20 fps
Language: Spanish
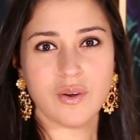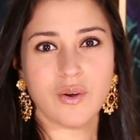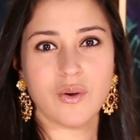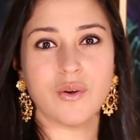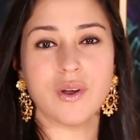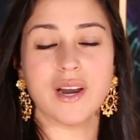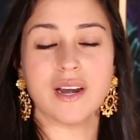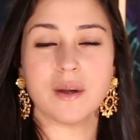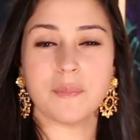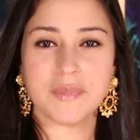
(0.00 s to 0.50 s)

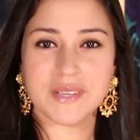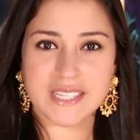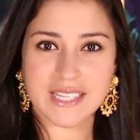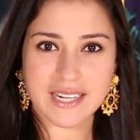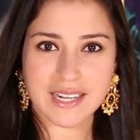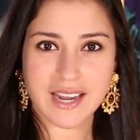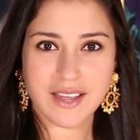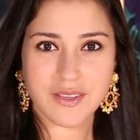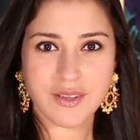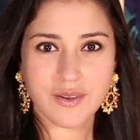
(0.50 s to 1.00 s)
o RPC
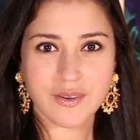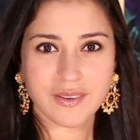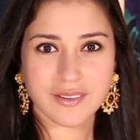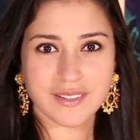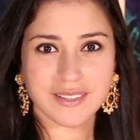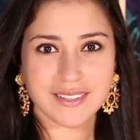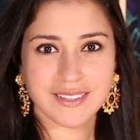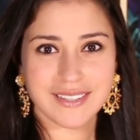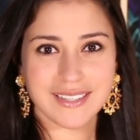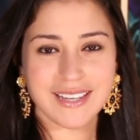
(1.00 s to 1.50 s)
Radio
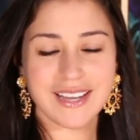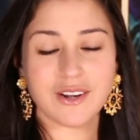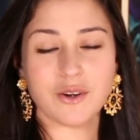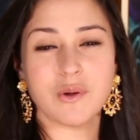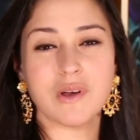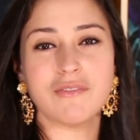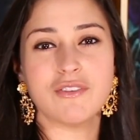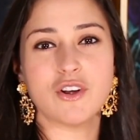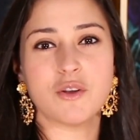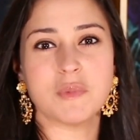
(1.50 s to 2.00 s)
y
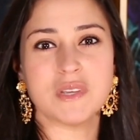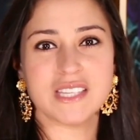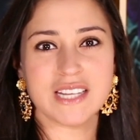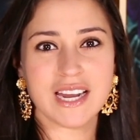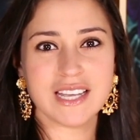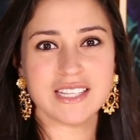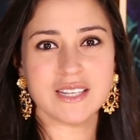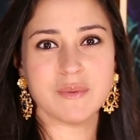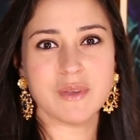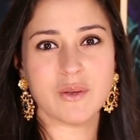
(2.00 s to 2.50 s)
arroba
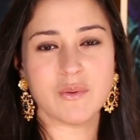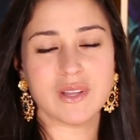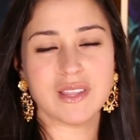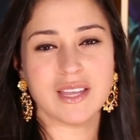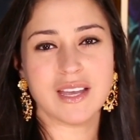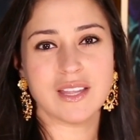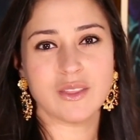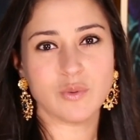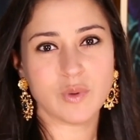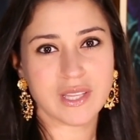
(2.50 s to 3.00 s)
Flormisrachi, mi
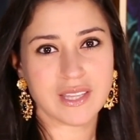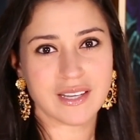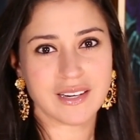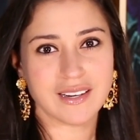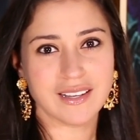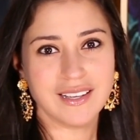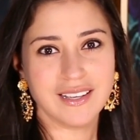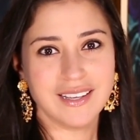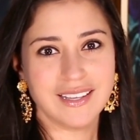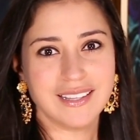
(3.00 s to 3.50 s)
cuenta de Twitter.
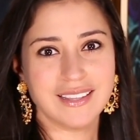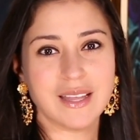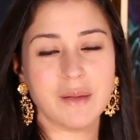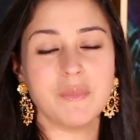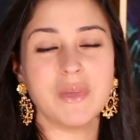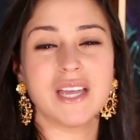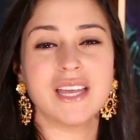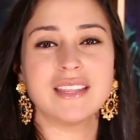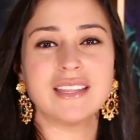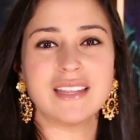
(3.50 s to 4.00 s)

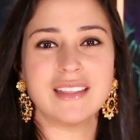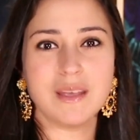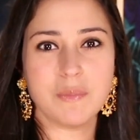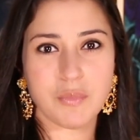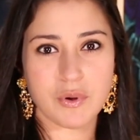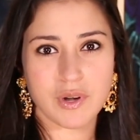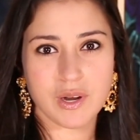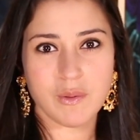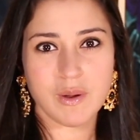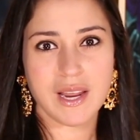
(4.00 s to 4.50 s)
También están
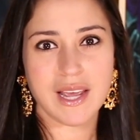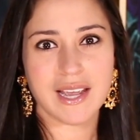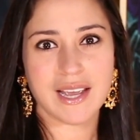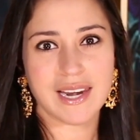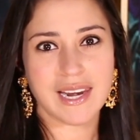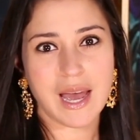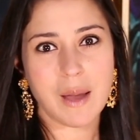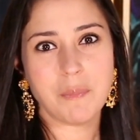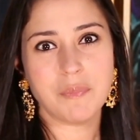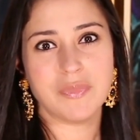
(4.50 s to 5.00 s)
disponibles en
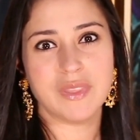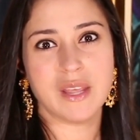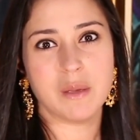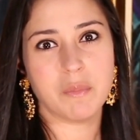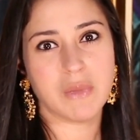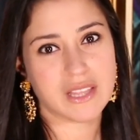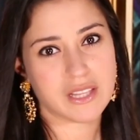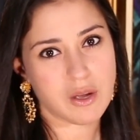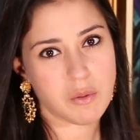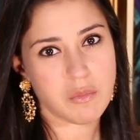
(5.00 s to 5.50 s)
el app de
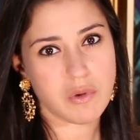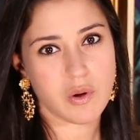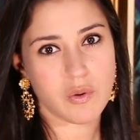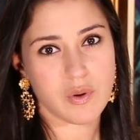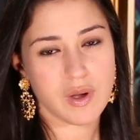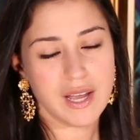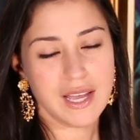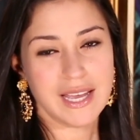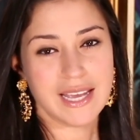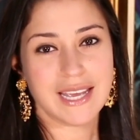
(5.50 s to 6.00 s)
Medcom Go.
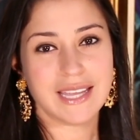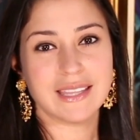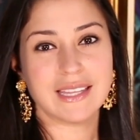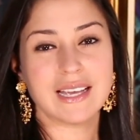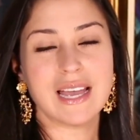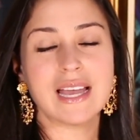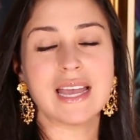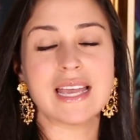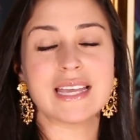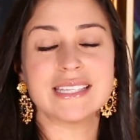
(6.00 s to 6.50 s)
Que
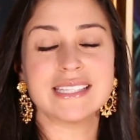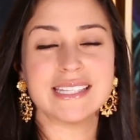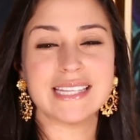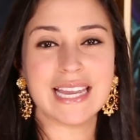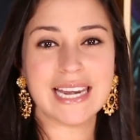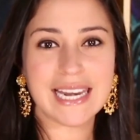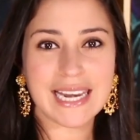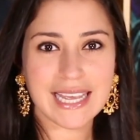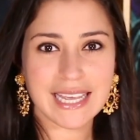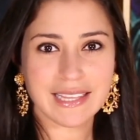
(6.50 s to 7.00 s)
tengan
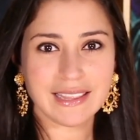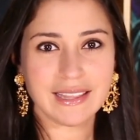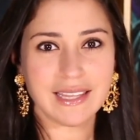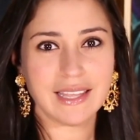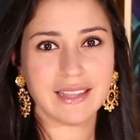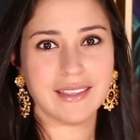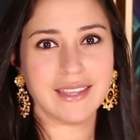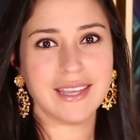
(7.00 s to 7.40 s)
excelente